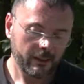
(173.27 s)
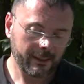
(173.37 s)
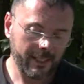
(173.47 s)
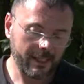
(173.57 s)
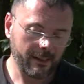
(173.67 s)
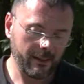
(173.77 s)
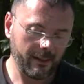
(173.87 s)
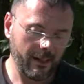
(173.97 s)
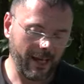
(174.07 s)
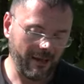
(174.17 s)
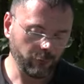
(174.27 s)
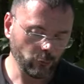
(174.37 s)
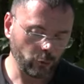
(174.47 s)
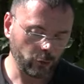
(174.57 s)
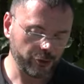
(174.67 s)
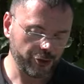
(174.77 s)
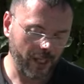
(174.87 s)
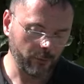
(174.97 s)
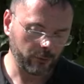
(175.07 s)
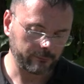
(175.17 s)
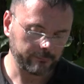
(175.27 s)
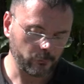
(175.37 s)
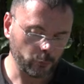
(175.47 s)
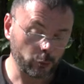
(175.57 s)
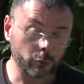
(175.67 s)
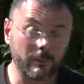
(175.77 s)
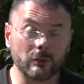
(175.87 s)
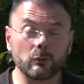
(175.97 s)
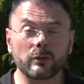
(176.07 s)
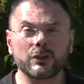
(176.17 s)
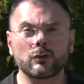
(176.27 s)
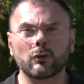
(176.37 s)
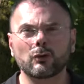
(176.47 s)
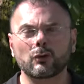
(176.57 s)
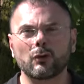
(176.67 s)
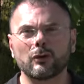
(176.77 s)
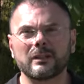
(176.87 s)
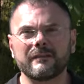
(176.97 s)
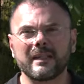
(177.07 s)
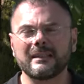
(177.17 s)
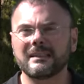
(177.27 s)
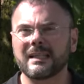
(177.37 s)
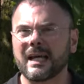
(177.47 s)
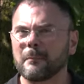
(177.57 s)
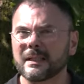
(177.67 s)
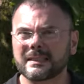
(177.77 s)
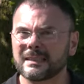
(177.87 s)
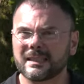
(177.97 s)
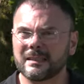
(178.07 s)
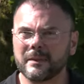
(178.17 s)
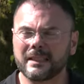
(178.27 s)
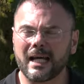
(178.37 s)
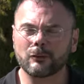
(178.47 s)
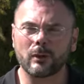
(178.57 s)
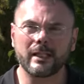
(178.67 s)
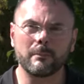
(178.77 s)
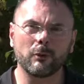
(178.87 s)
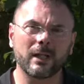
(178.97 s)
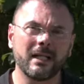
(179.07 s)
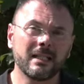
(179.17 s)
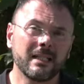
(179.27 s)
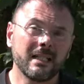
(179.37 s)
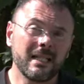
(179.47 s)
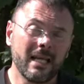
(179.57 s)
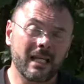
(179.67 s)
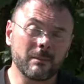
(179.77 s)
che eh, ha avuto diciamo tutto sommato un riscontro di vendite abbastanza limitato all'epoca è